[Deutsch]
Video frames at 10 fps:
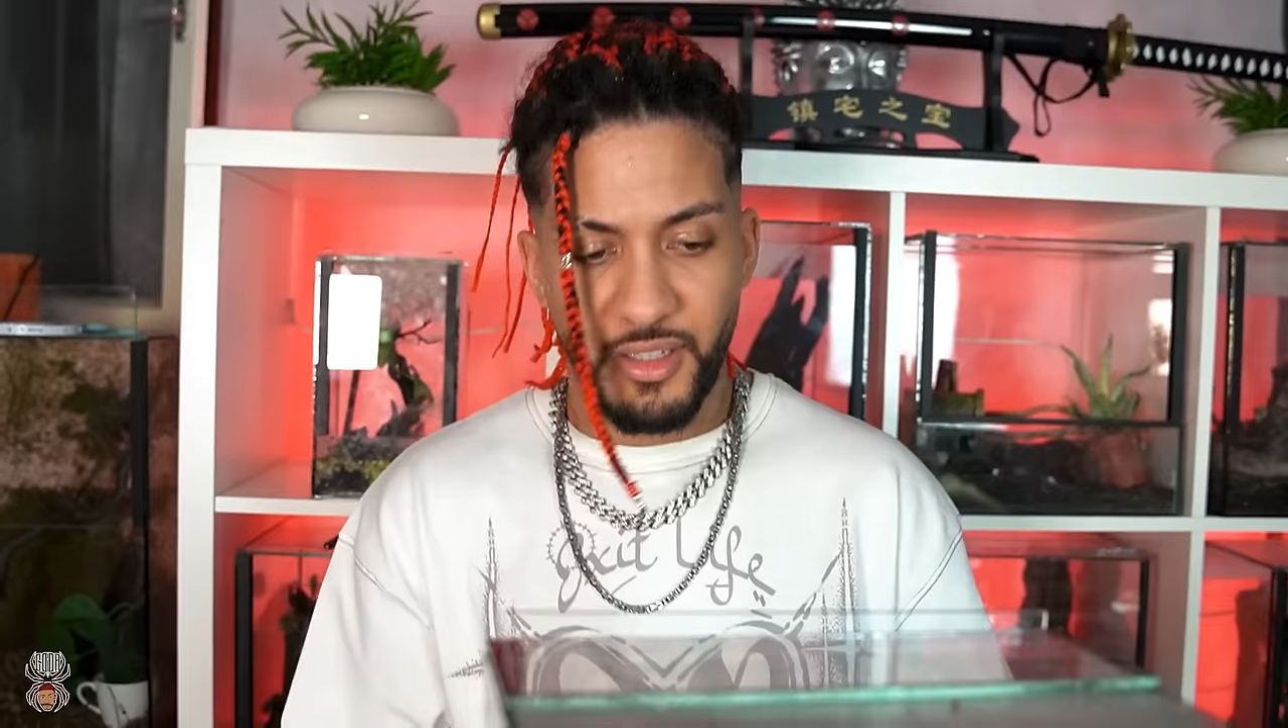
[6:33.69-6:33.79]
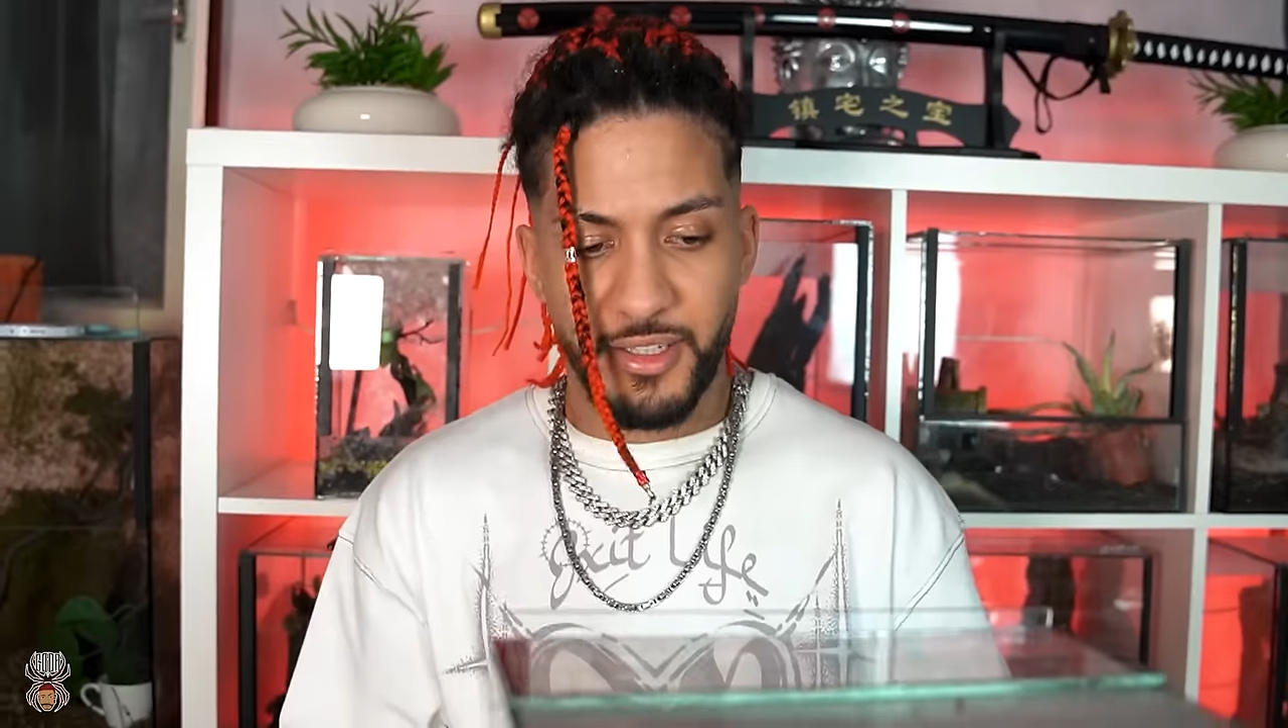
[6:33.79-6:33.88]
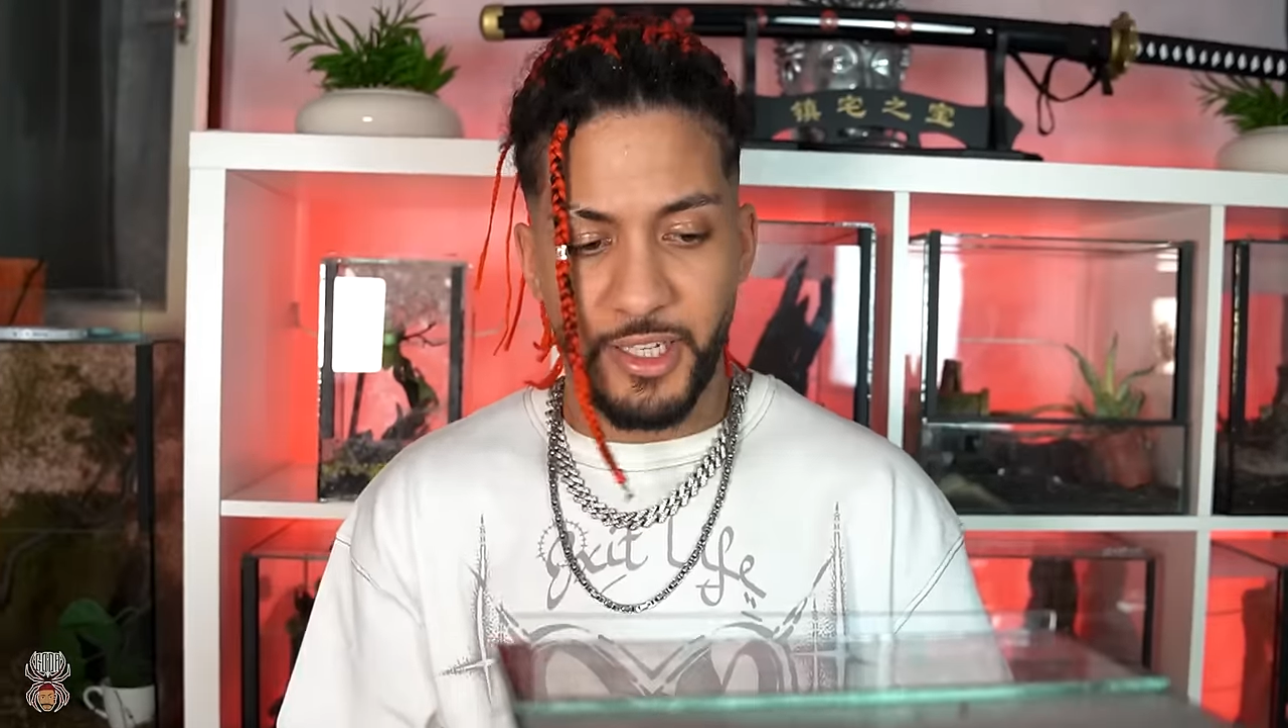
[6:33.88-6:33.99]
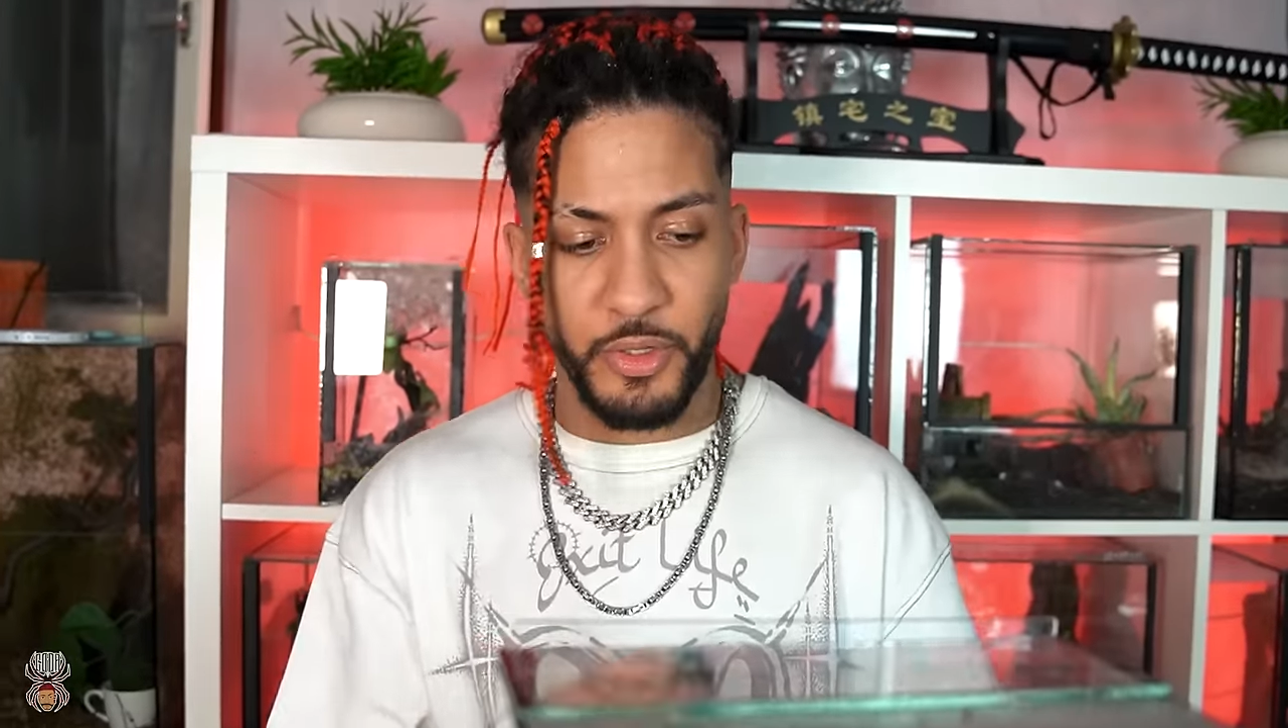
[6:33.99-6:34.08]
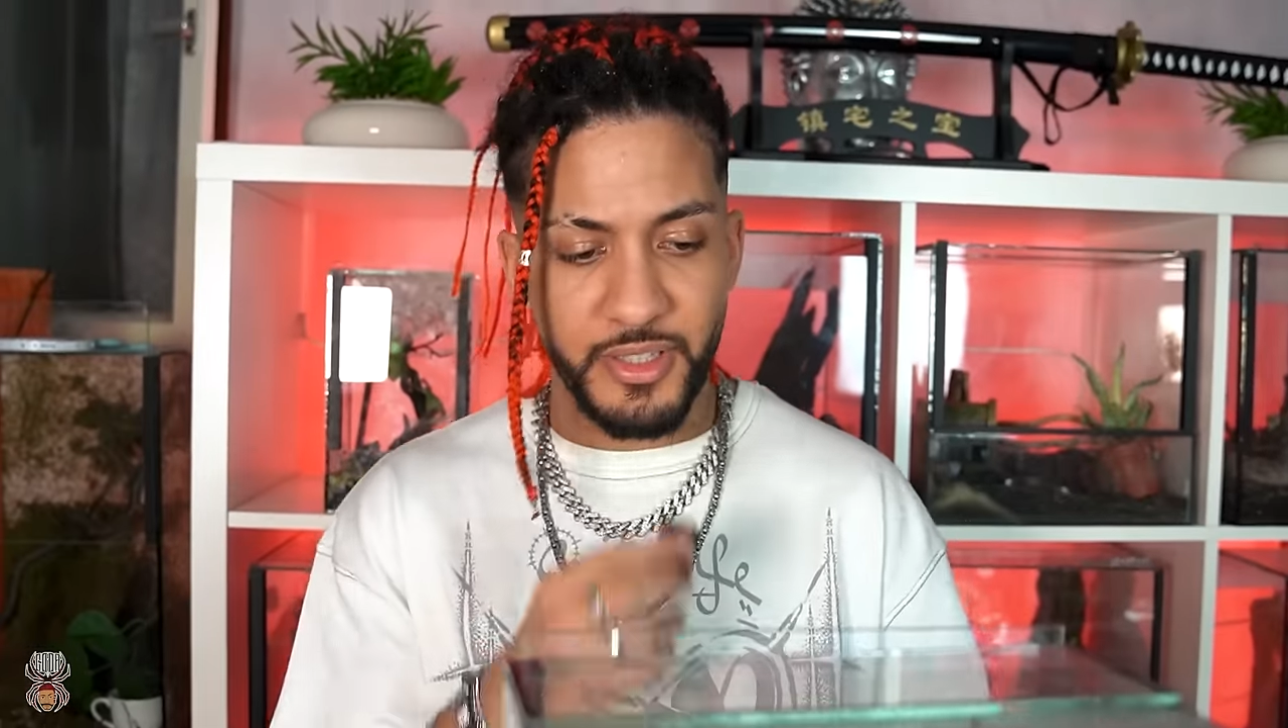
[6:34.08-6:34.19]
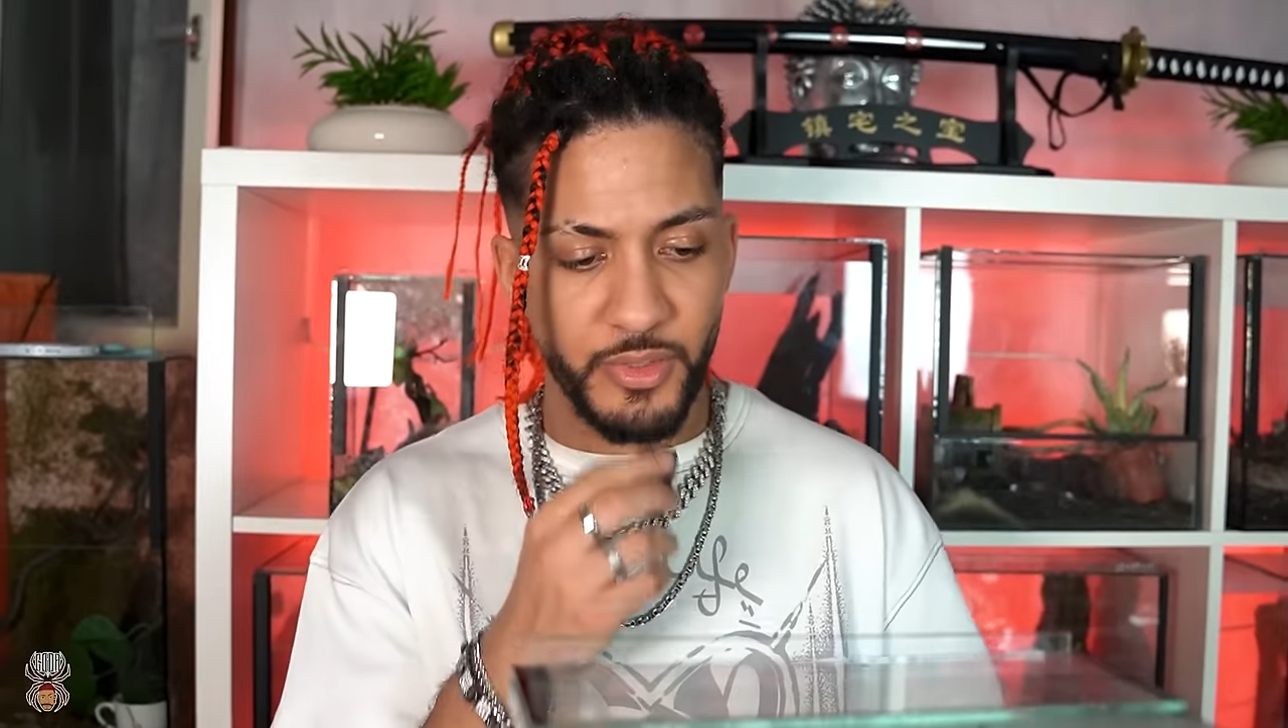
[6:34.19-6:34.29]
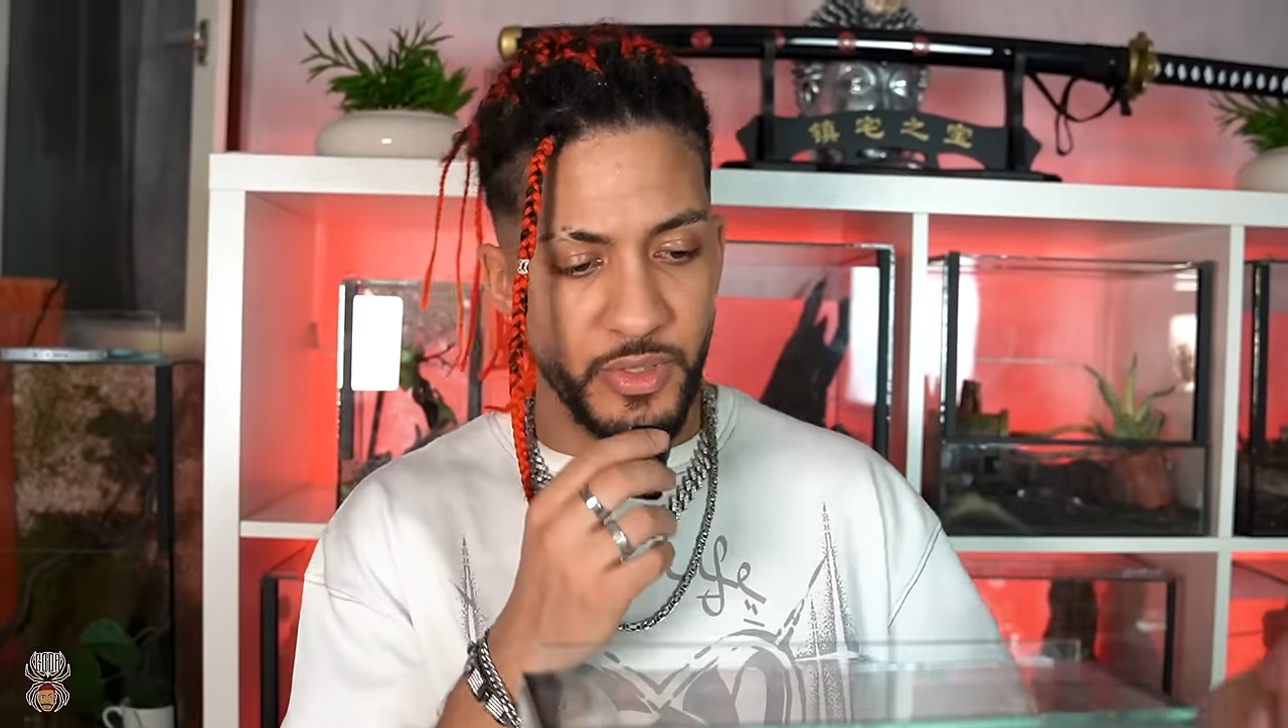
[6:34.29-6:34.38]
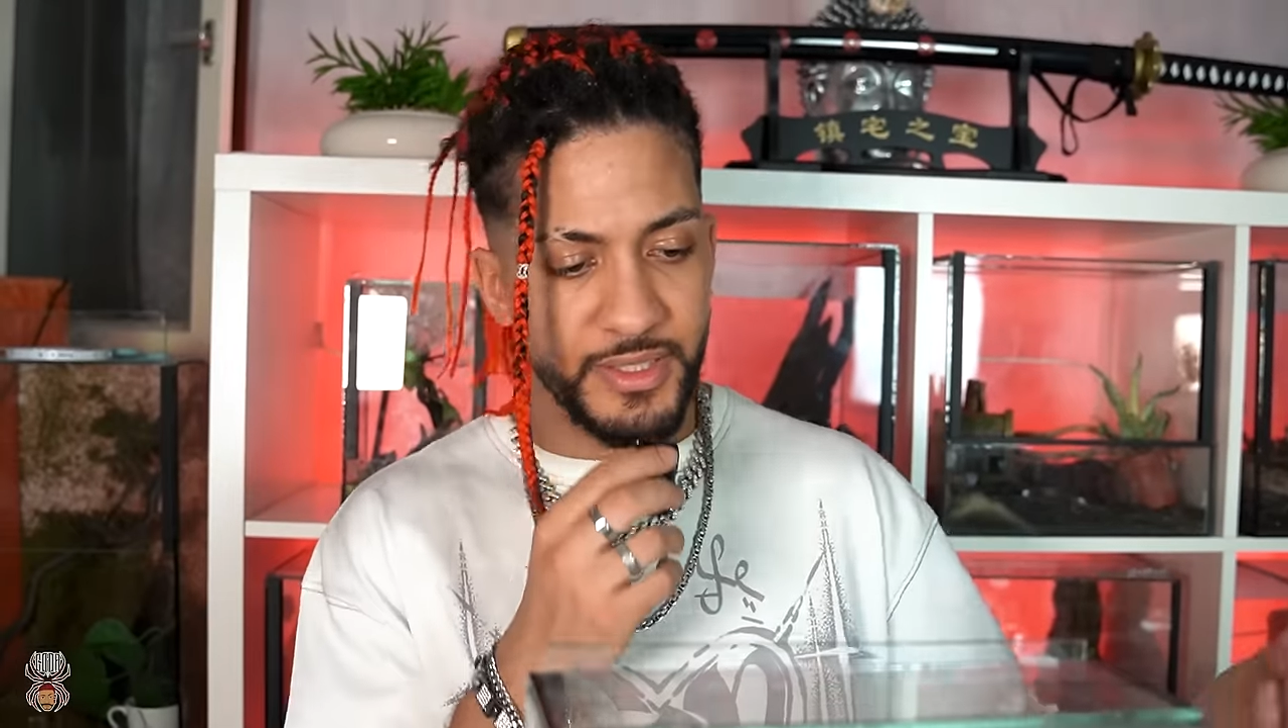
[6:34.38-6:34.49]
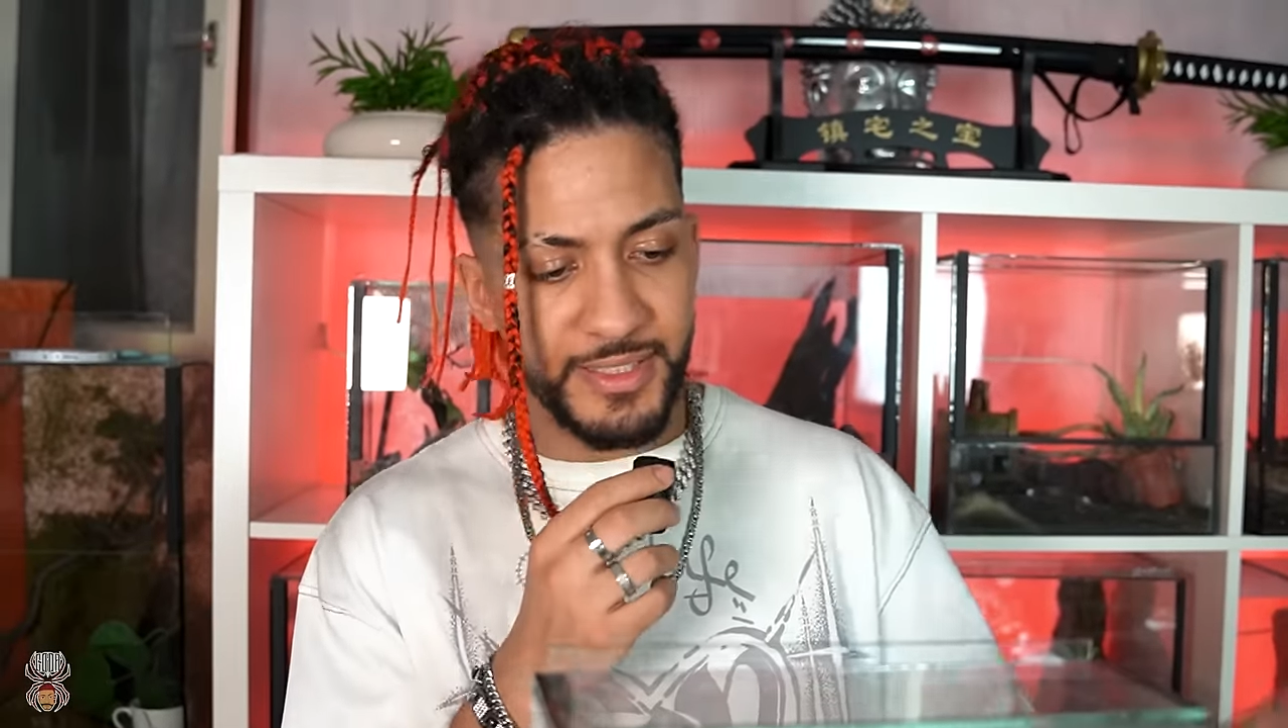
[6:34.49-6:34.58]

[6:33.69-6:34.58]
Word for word: Ja, Leute, so ist